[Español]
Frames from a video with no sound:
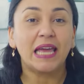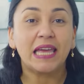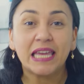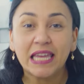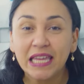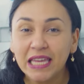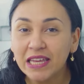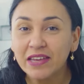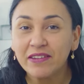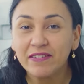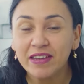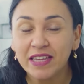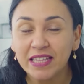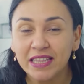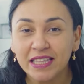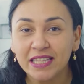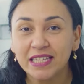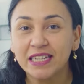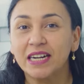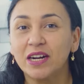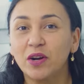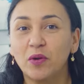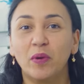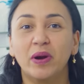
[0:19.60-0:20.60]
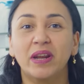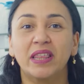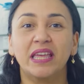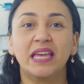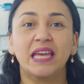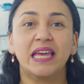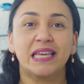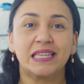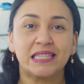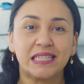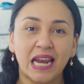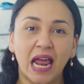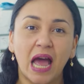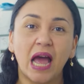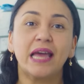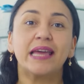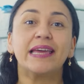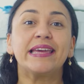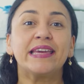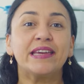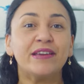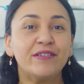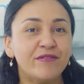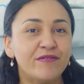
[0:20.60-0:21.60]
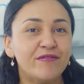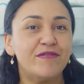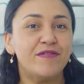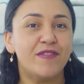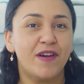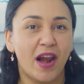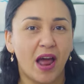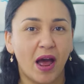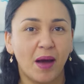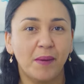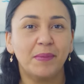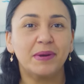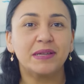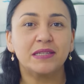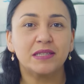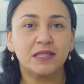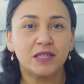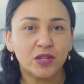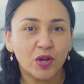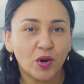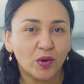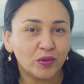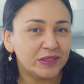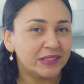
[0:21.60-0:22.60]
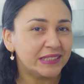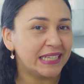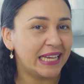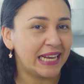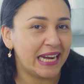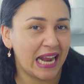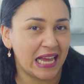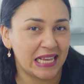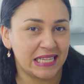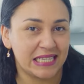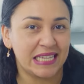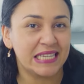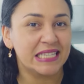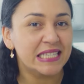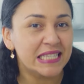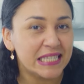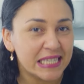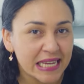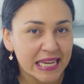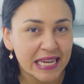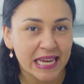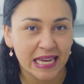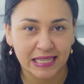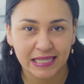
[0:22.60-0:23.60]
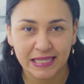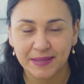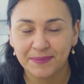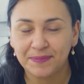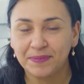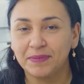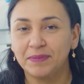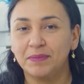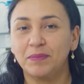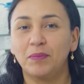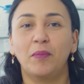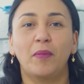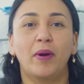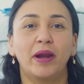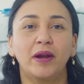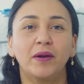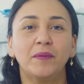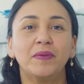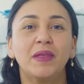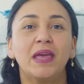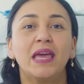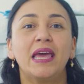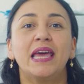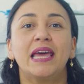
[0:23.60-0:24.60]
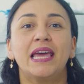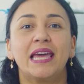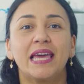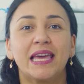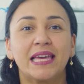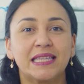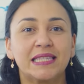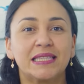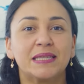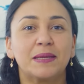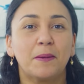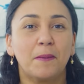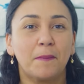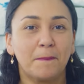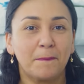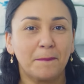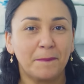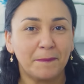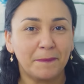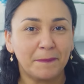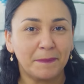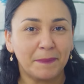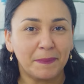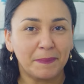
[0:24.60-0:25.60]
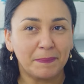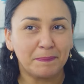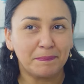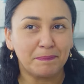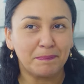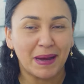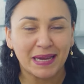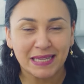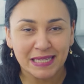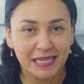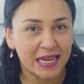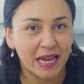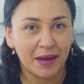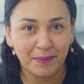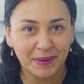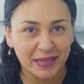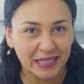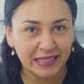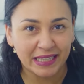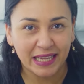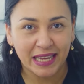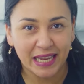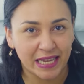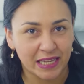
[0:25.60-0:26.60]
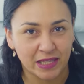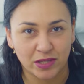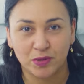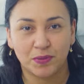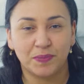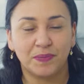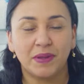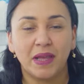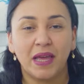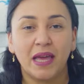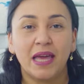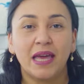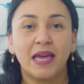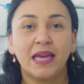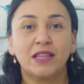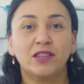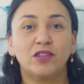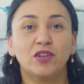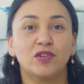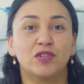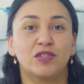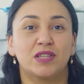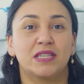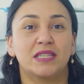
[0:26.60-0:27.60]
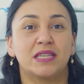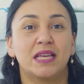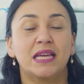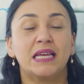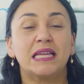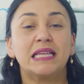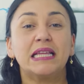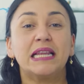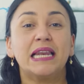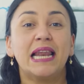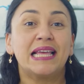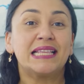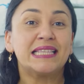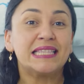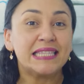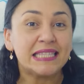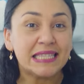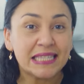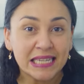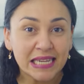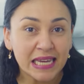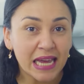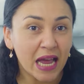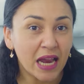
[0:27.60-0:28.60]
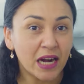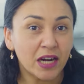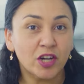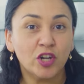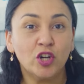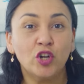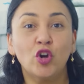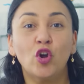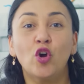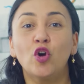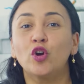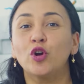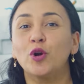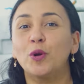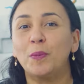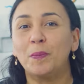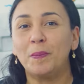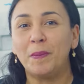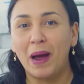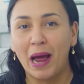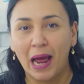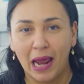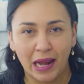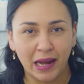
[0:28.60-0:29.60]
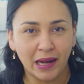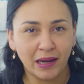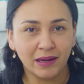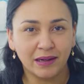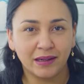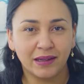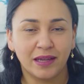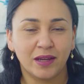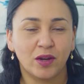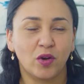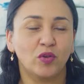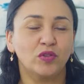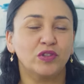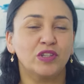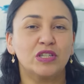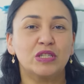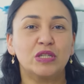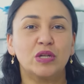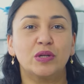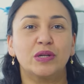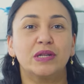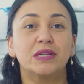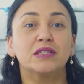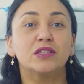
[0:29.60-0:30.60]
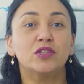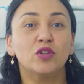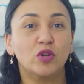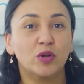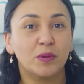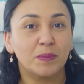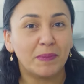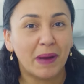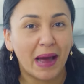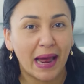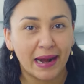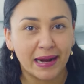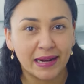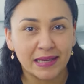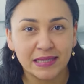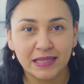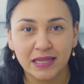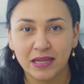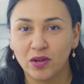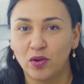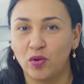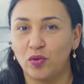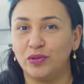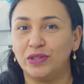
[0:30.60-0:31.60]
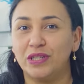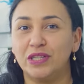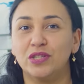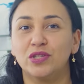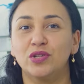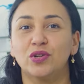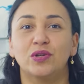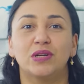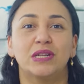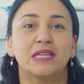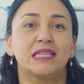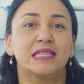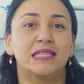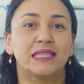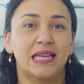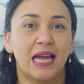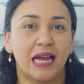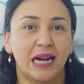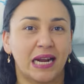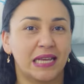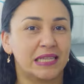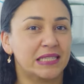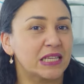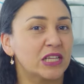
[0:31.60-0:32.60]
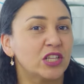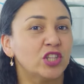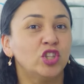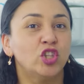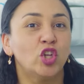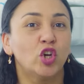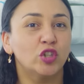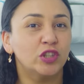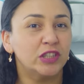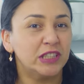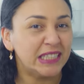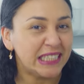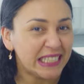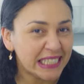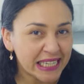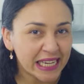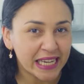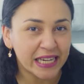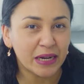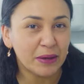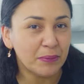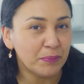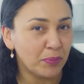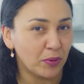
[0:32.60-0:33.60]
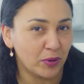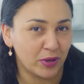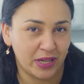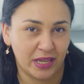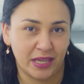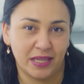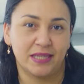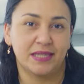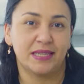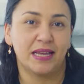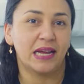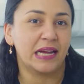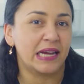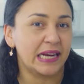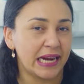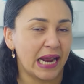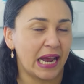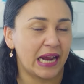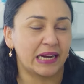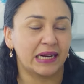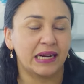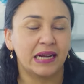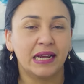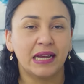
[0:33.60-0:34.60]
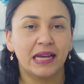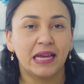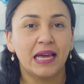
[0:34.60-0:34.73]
gingivitis, recuerden que es la inflamación de las encías. Bueno, es básicamente eso. Entonces, la encía normal, en condiciones normales, en condiciones sanas, no tiene por qué sangrar,